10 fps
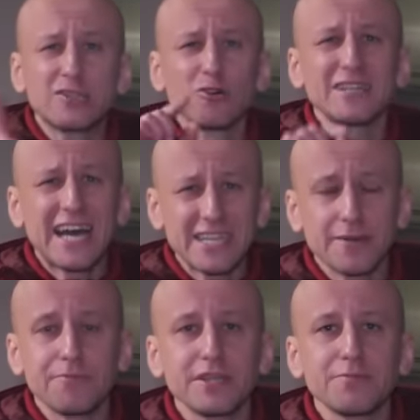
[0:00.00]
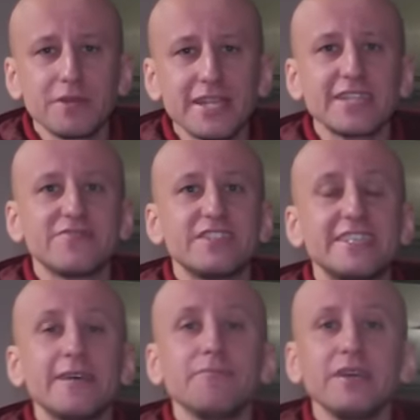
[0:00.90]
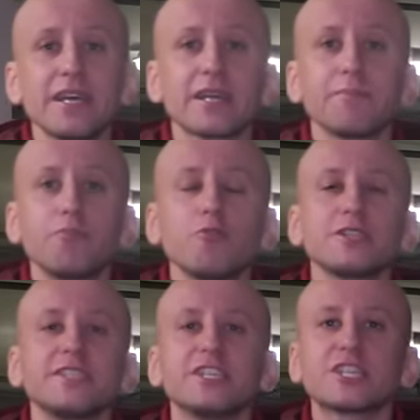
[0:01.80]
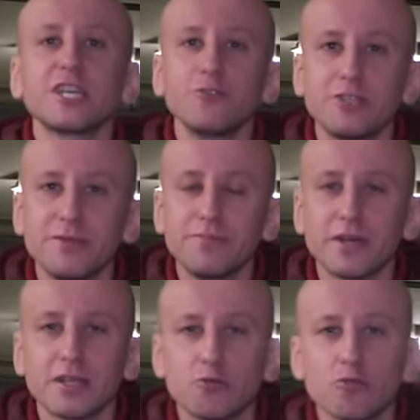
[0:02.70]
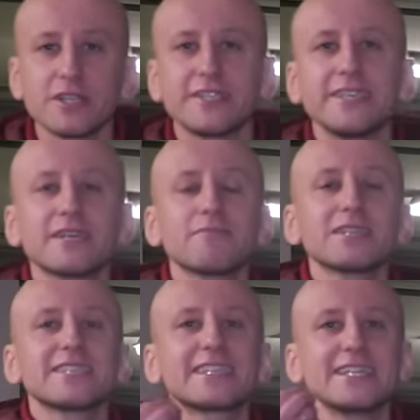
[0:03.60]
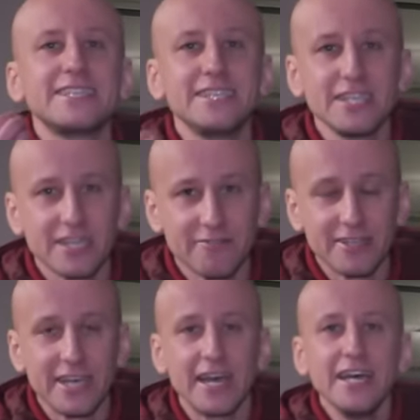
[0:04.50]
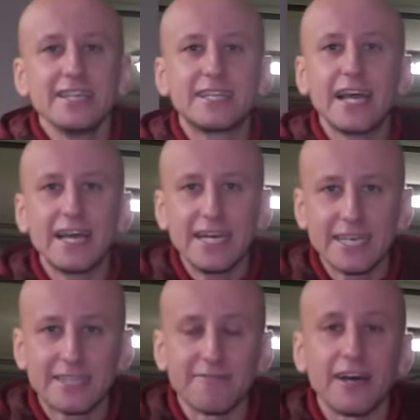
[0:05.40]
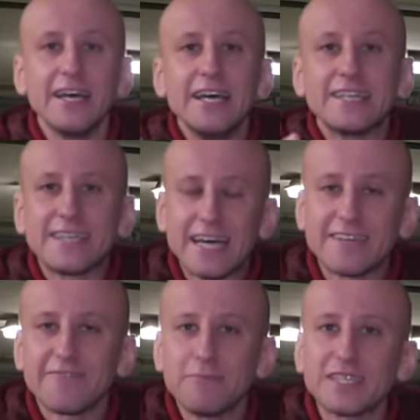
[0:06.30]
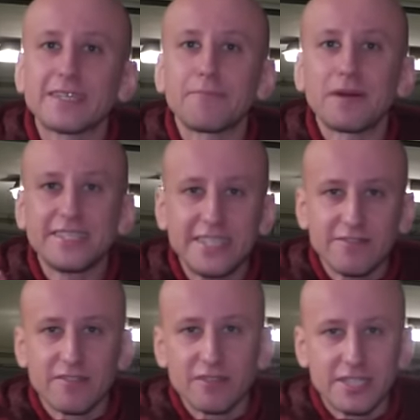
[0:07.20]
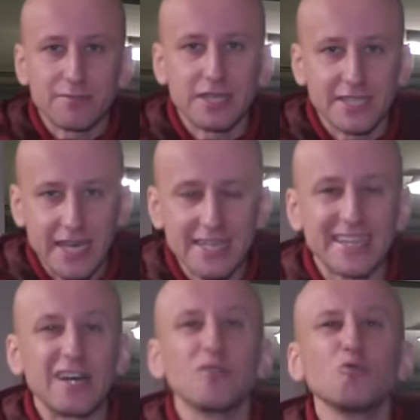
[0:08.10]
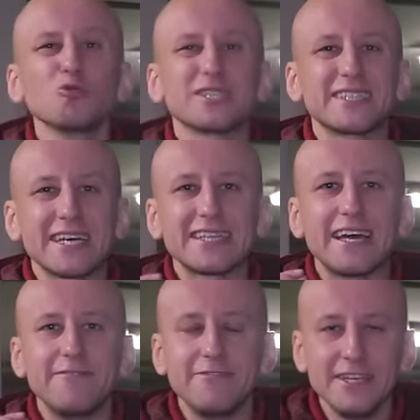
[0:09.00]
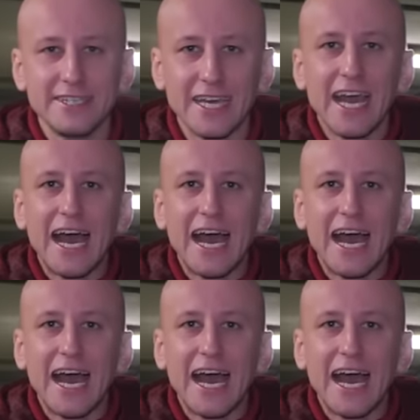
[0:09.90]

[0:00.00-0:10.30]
то надо предпринять все меры по снижению температуры термостатирования. Для этого надо вместо пассивного термостата установить